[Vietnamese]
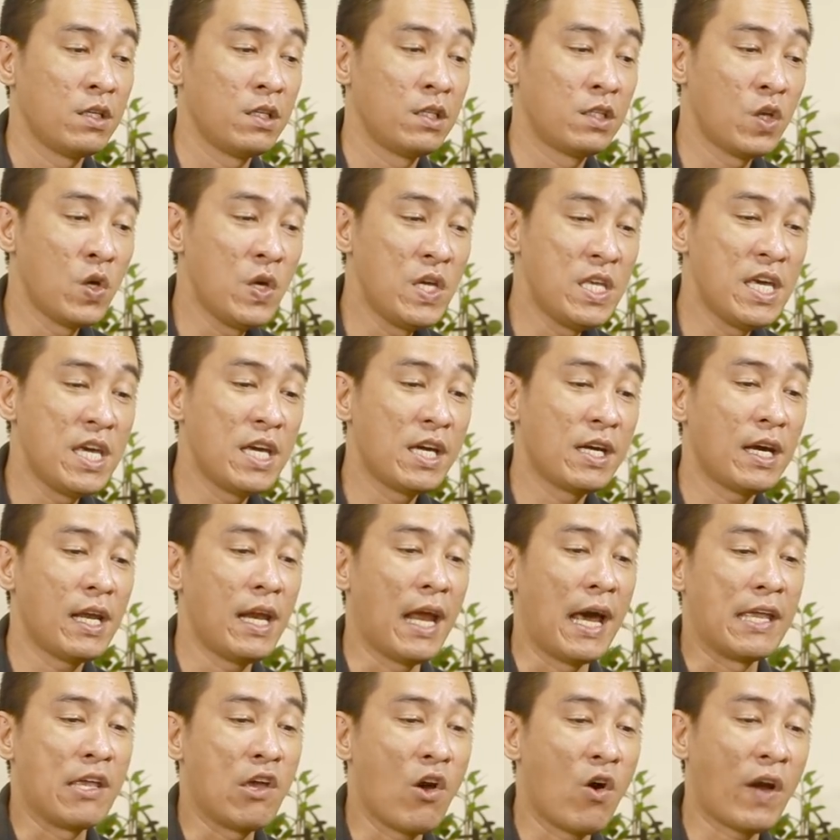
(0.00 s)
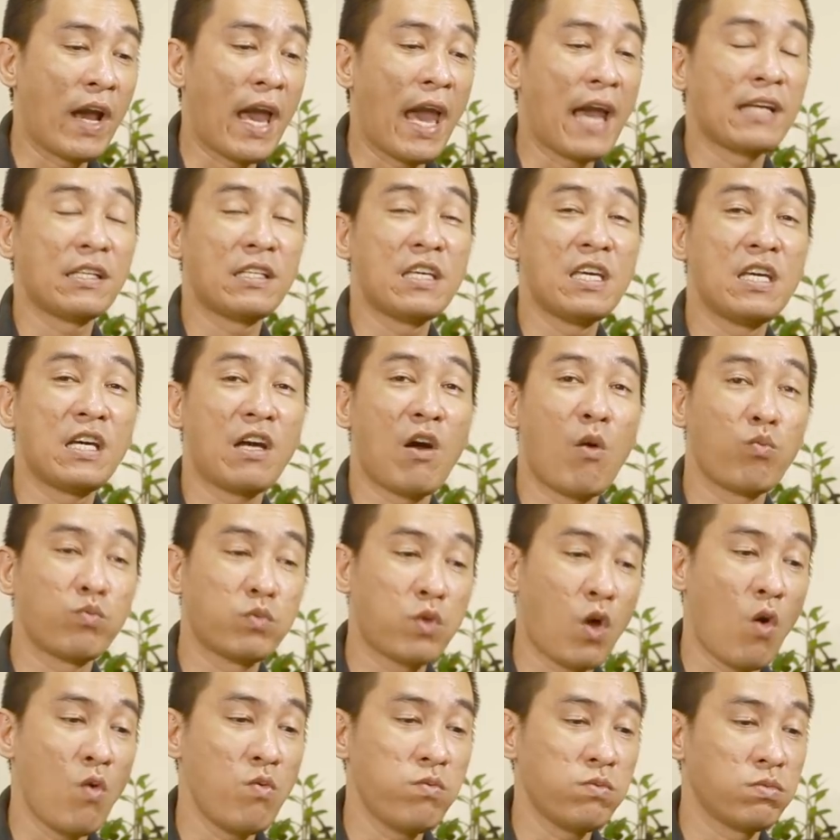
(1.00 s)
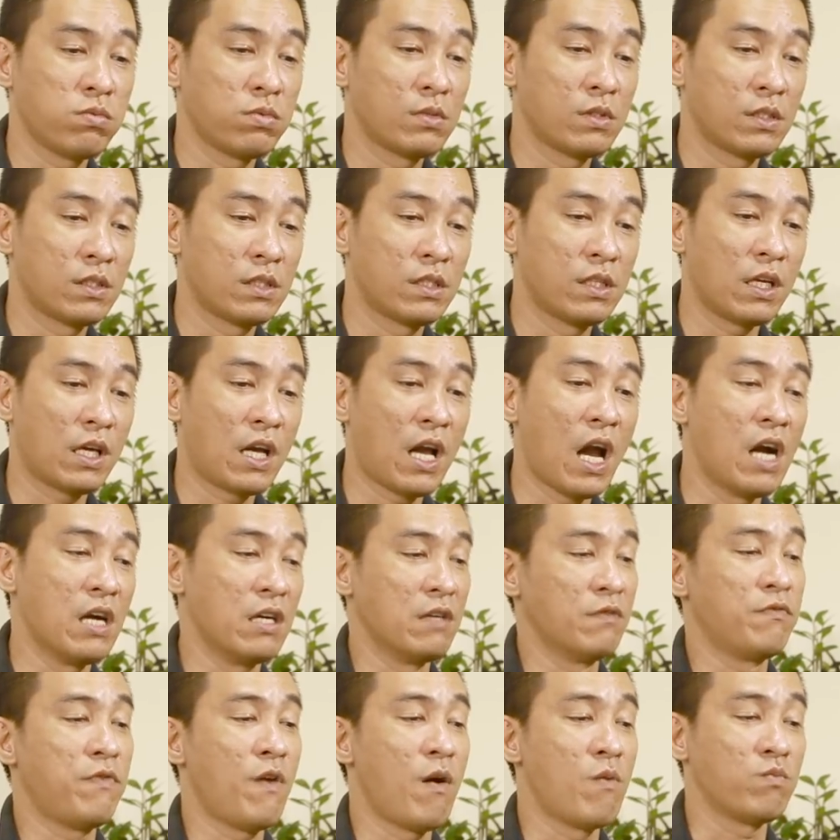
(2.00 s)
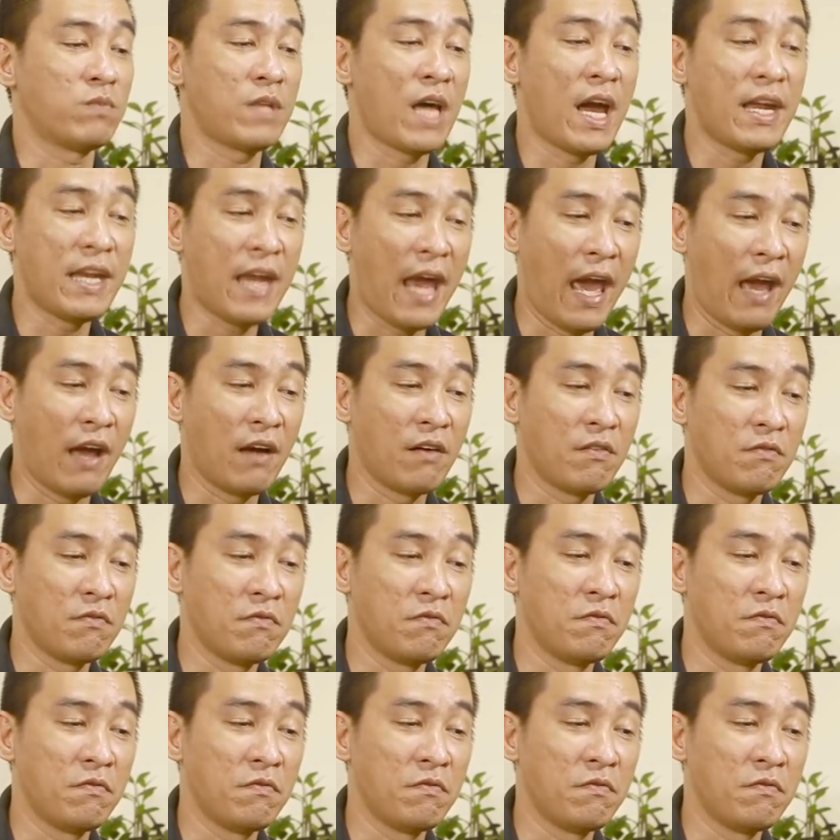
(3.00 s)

tuy nhiên là do can chi không tốt cần phòng tai nạn